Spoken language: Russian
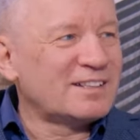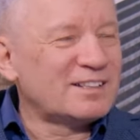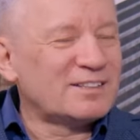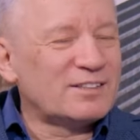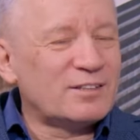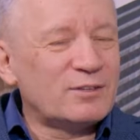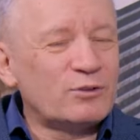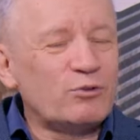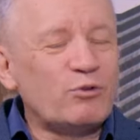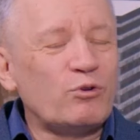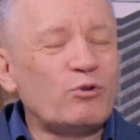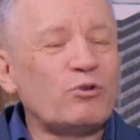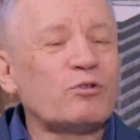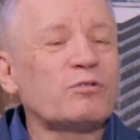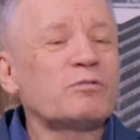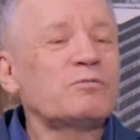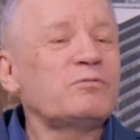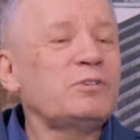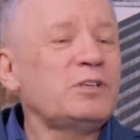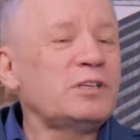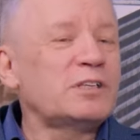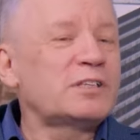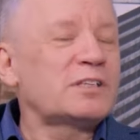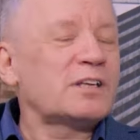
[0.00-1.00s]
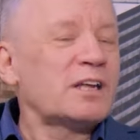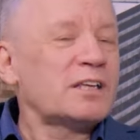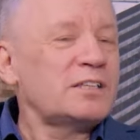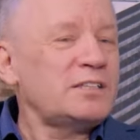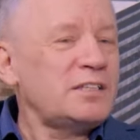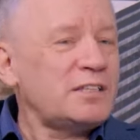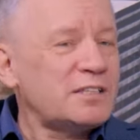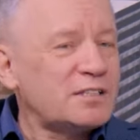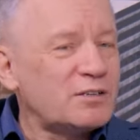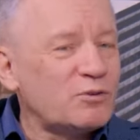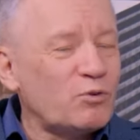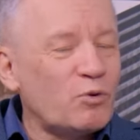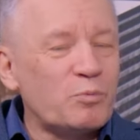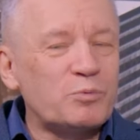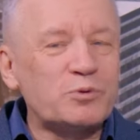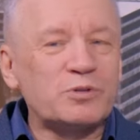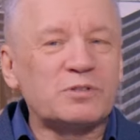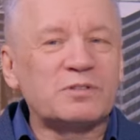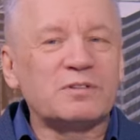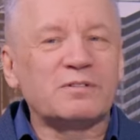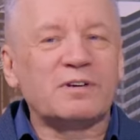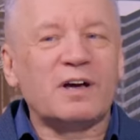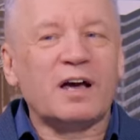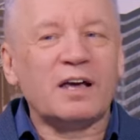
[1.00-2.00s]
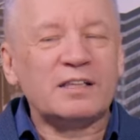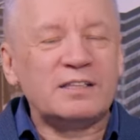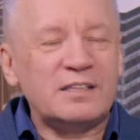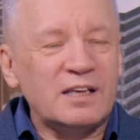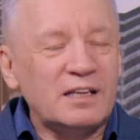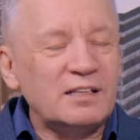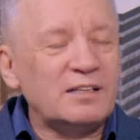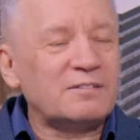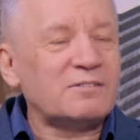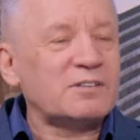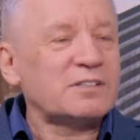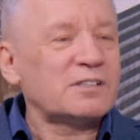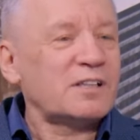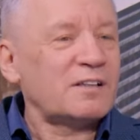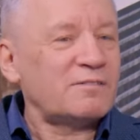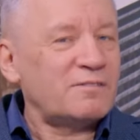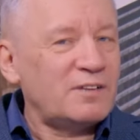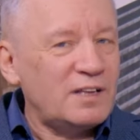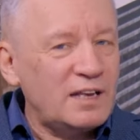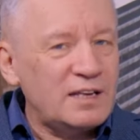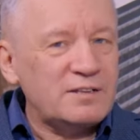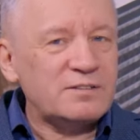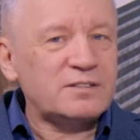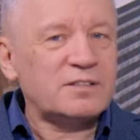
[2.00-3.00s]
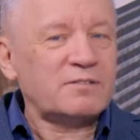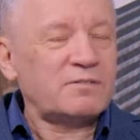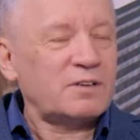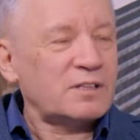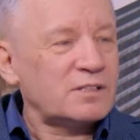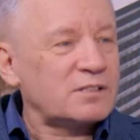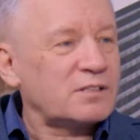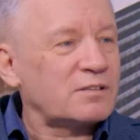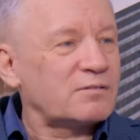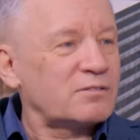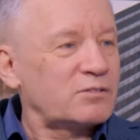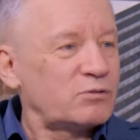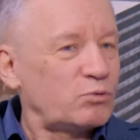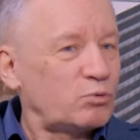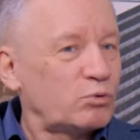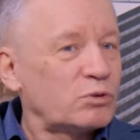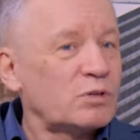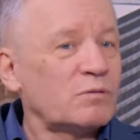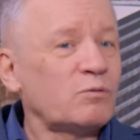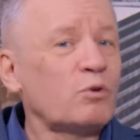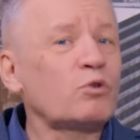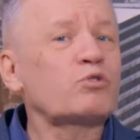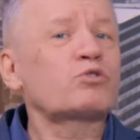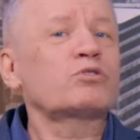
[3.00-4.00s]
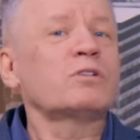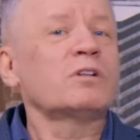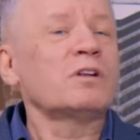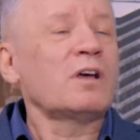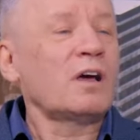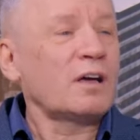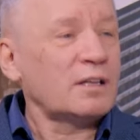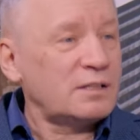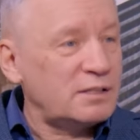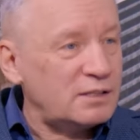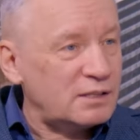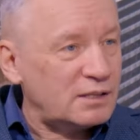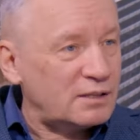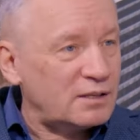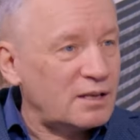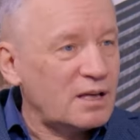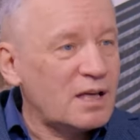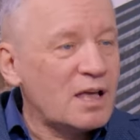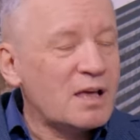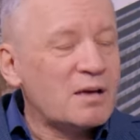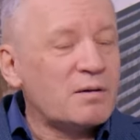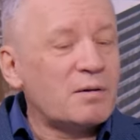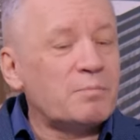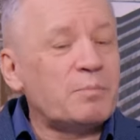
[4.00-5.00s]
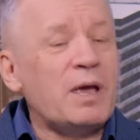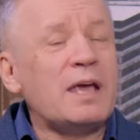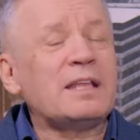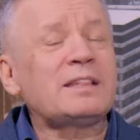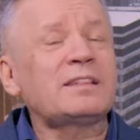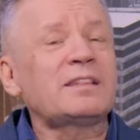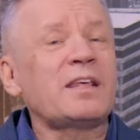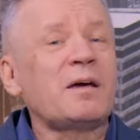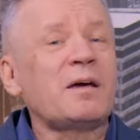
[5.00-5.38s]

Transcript: Но, видите, российское общество хотело восстановления Советского Союза. Вот что она хотела. Зачем? Это